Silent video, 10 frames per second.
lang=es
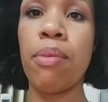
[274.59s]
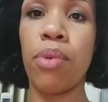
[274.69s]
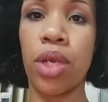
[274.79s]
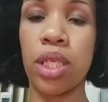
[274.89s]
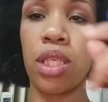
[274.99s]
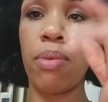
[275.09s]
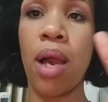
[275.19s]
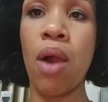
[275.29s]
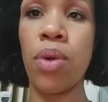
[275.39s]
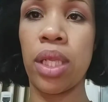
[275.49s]
Porque si
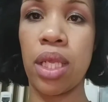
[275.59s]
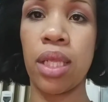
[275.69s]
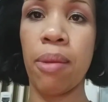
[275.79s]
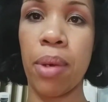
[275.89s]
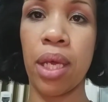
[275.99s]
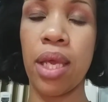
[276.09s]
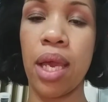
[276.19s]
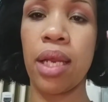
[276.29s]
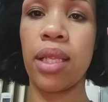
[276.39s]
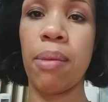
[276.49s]
vas a una tienda de
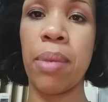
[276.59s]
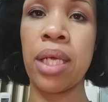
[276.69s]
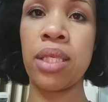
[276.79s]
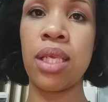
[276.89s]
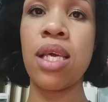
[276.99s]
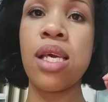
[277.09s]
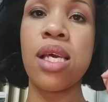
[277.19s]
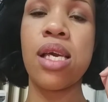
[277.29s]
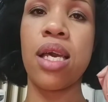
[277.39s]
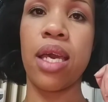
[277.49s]
maquillaje nada más
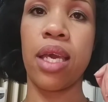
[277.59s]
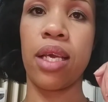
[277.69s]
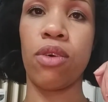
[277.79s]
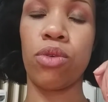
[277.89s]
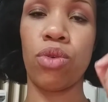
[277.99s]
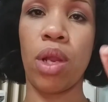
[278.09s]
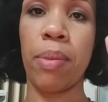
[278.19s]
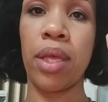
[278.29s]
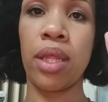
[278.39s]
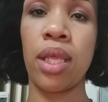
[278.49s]
eh, o
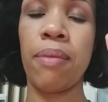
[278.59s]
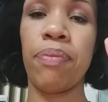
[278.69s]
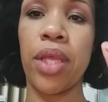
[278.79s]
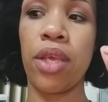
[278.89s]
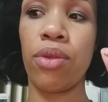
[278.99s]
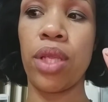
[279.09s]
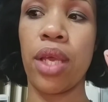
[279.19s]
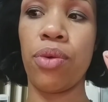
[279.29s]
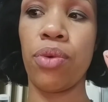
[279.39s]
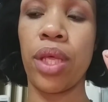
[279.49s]
solamente, ellos te
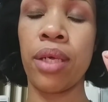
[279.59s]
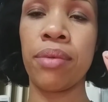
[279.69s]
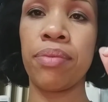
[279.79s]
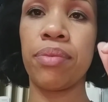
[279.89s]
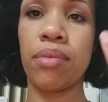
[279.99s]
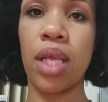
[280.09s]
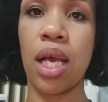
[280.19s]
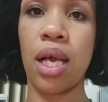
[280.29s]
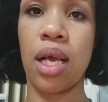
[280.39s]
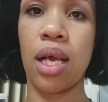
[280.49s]
ayudan
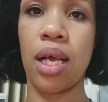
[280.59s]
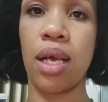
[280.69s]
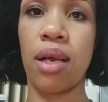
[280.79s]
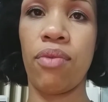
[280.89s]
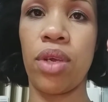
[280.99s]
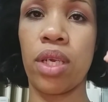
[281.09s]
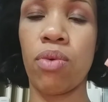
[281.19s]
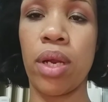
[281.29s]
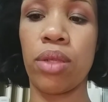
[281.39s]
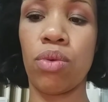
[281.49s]
a, ver
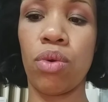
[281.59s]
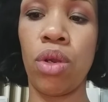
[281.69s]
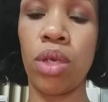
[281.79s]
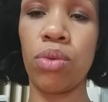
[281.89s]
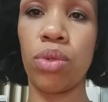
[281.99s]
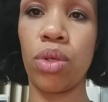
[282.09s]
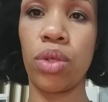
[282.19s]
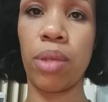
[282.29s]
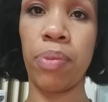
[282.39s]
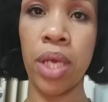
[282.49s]
cuál es tu color, tu
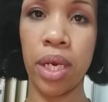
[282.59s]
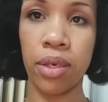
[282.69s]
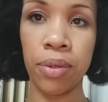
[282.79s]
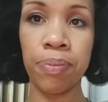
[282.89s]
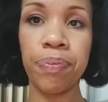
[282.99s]
tono de piel, ¿no?